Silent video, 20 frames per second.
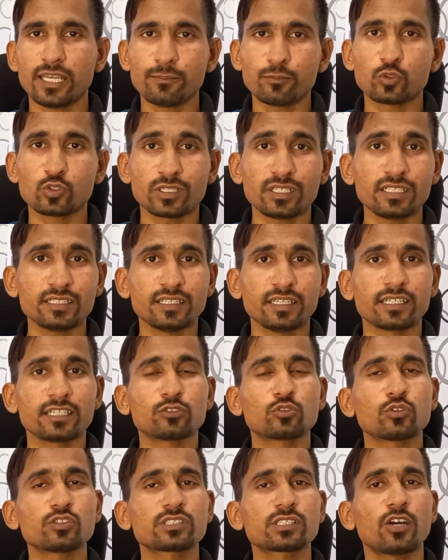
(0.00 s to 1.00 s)
इनपुट ए
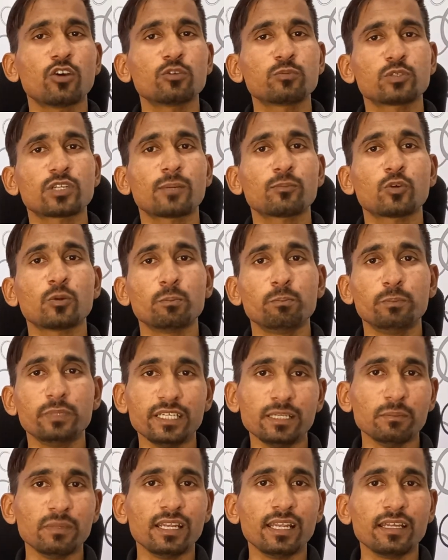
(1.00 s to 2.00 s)
देंगे तो इसका आउटपुट आपको
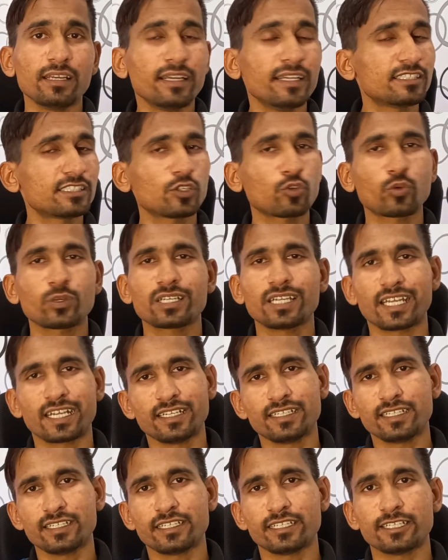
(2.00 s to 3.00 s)
बी मिले इसकी कोई
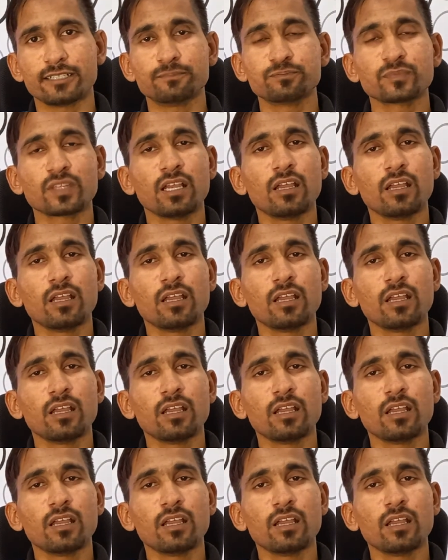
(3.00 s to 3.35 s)
गारंटी नहीं है